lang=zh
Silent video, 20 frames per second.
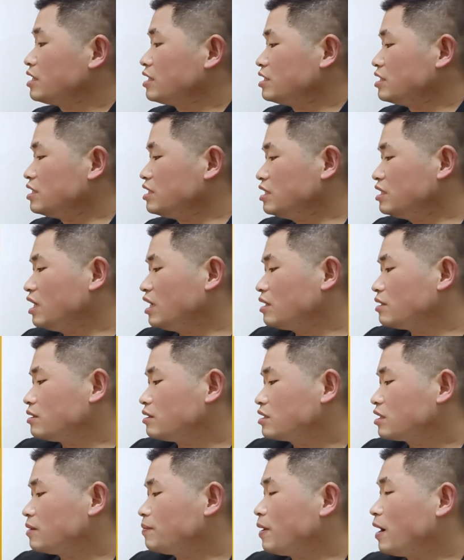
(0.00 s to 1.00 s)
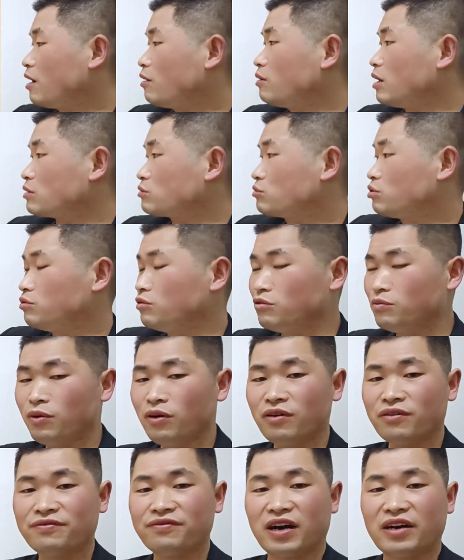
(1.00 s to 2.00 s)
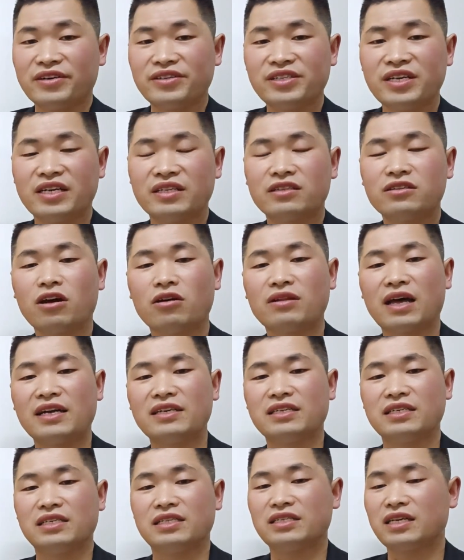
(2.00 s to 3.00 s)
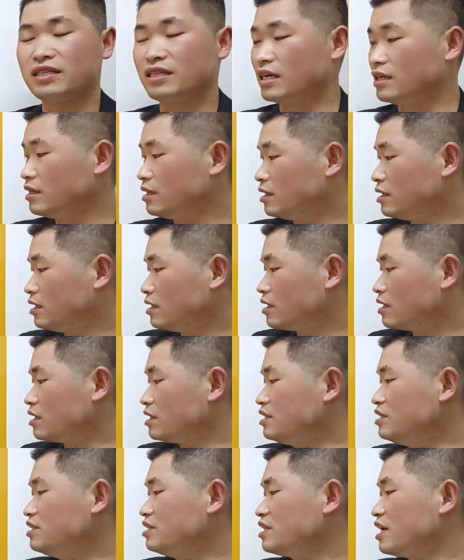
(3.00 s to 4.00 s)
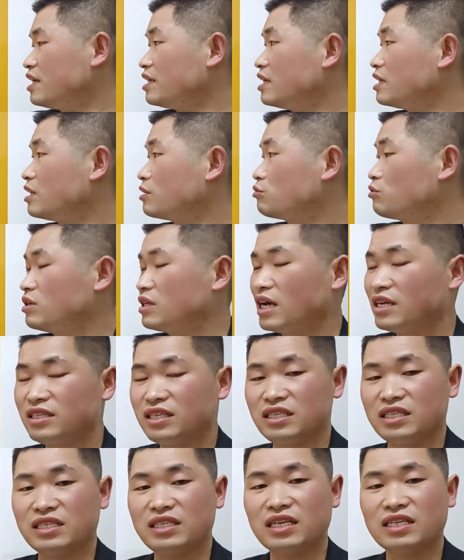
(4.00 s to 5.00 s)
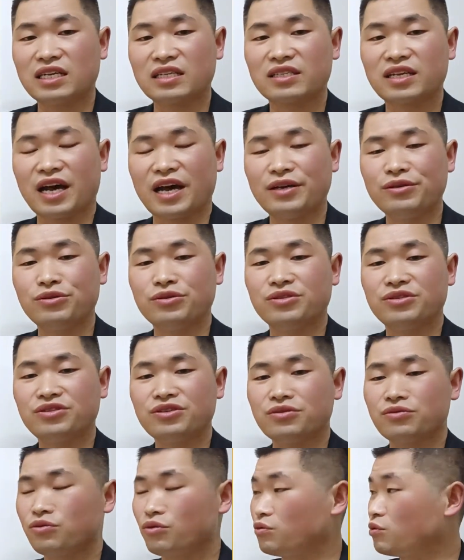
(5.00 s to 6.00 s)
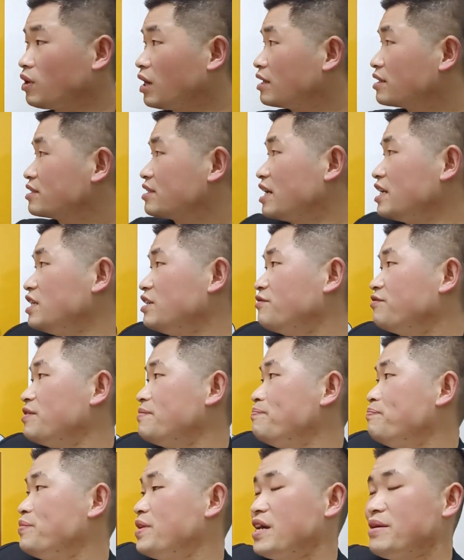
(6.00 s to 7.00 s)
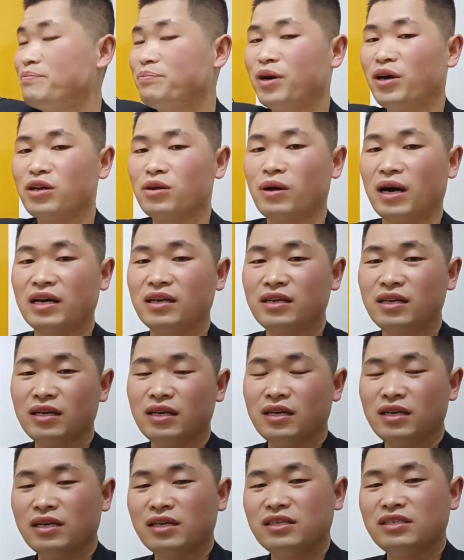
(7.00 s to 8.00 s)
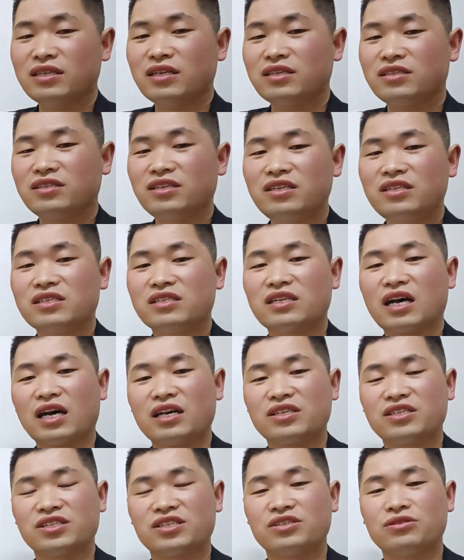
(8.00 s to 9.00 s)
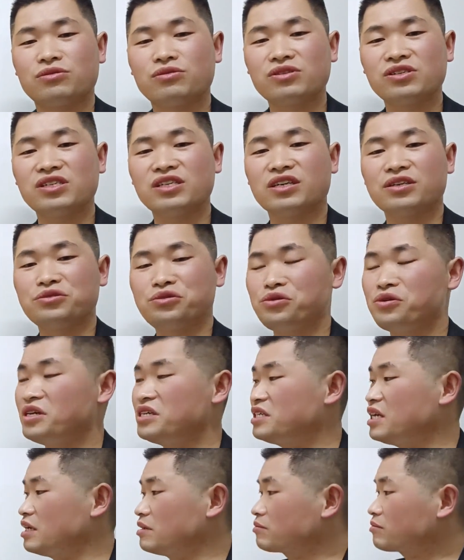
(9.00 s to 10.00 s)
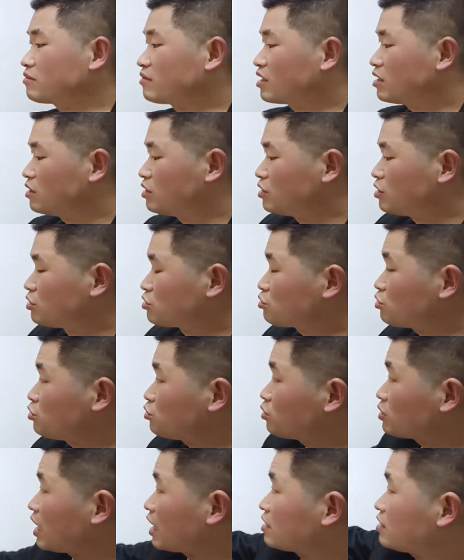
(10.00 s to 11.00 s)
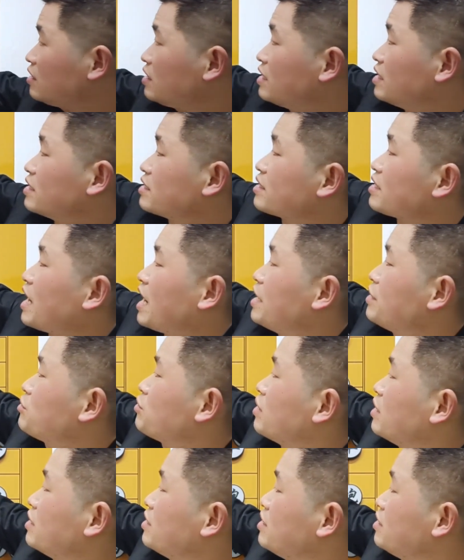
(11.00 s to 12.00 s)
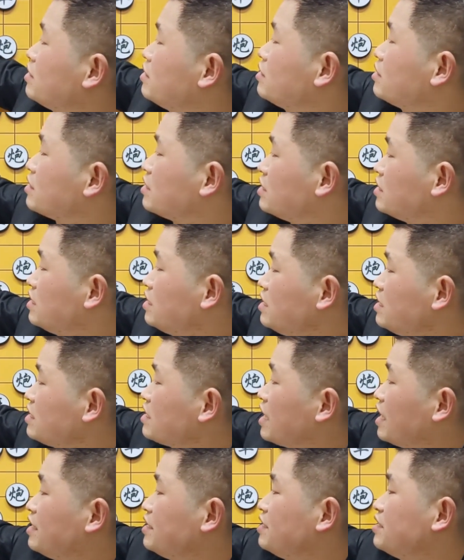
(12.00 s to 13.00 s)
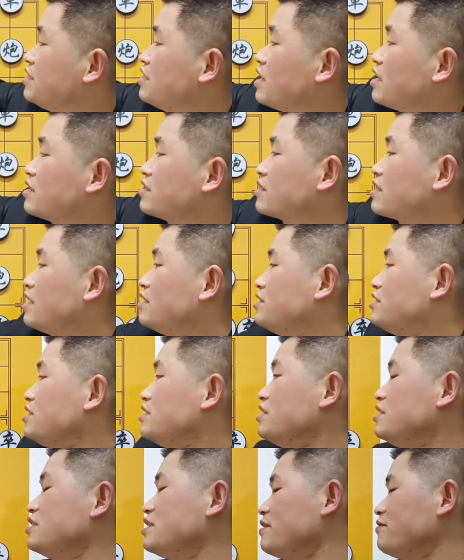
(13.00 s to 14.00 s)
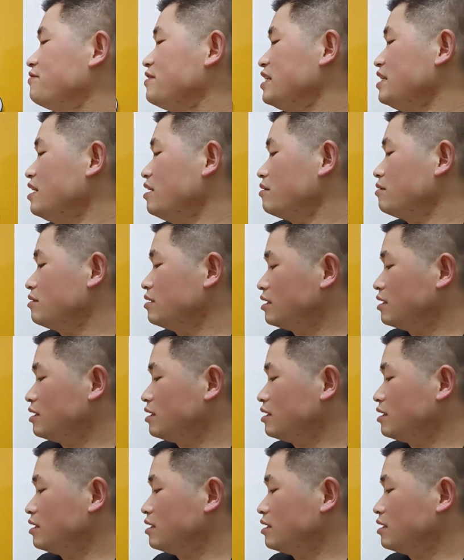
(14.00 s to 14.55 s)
一旦这个炮啊突破防线到达底线呢，很显然啊对他底线呢采取进攻的话，再一分鞭炮的话，这个阵势啊始终是一个缺陷。所以说他这里采取了提前象三进一先飞掉，